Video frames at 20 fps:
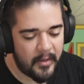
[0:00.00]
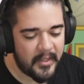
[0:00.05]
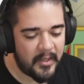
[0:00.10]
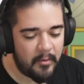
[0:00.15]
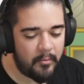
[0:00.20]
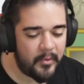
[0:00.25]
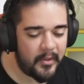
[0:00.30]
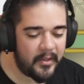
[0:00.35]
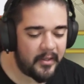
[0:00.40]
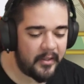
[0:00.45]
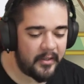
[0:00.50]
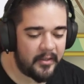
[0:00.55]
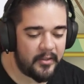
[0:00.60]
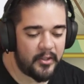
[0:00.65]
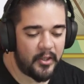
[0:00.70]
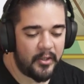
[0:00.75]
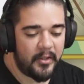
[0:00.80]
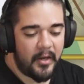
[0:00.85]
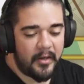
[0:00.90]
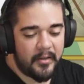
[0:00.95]
Ekimdekilerin
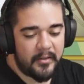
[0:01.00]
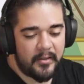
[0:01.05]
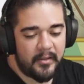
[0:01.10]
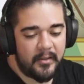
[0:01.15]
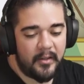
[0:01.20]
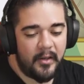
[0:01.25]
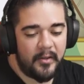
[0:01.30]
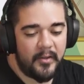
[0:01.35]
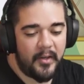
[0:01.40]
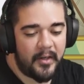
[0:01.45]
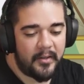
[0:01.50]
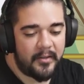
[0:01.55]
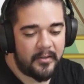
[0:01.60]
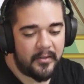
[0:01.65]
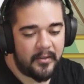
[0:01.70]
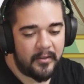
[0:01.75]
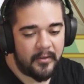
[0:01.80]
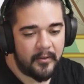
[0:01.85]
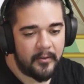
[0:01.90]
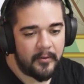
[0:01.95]
canı artsın, kanı
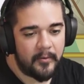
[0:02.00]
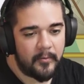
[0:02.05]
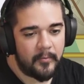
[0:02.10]
artsın.